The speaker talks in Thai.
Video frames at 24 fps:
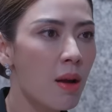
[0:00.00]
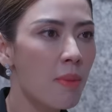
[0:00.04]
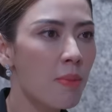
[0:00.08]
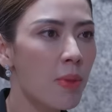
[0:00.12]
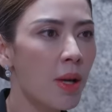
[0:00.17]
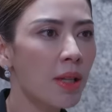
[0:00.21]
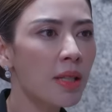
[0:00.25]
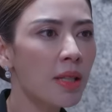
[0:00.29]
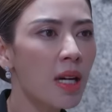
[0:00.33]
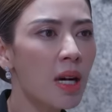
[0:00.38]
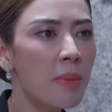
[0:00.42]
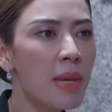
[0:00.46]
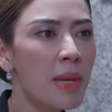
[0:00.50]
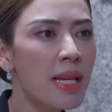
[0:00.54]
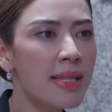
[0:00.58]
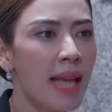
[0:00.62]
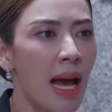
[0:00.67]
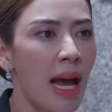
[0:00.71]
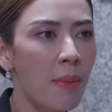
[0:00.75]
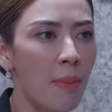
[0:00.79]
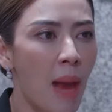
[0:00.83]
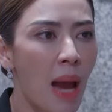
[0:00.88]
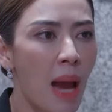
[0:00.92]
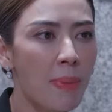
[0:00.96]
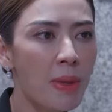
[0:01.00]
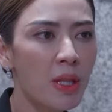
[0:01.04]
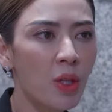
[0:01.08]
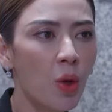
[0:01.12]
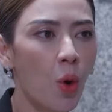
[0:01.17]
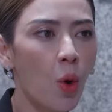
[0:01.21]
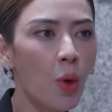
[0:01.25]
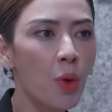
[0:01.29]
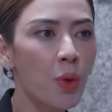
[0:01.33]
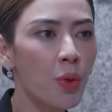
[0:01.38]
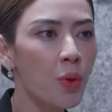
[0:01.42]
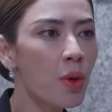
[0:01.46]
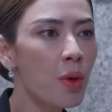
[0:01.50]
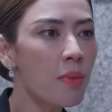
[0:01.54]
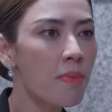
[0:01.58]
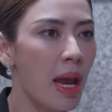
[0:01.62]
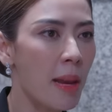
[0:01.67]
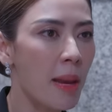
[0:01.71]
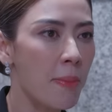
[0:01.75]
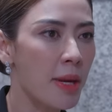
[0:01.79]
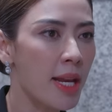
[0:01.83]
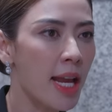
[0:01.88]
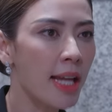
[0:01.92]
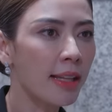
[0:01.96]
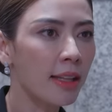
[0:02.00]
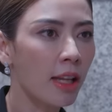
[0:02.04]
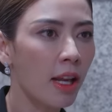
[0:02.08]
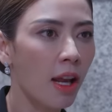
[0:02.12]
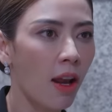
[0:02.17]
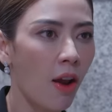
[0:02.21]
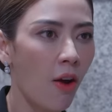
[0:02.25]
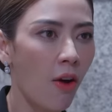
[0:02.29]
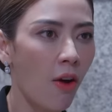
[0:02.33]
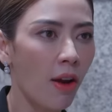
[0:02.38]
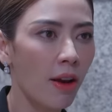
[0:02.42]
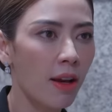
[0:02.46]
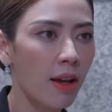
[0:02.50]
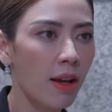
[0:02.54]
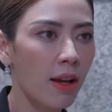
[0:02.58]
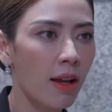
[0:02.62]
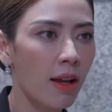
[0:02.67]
เพราะเธอไม่สามารถเป็นคนรุ่นใหม่ไปได้ตลอด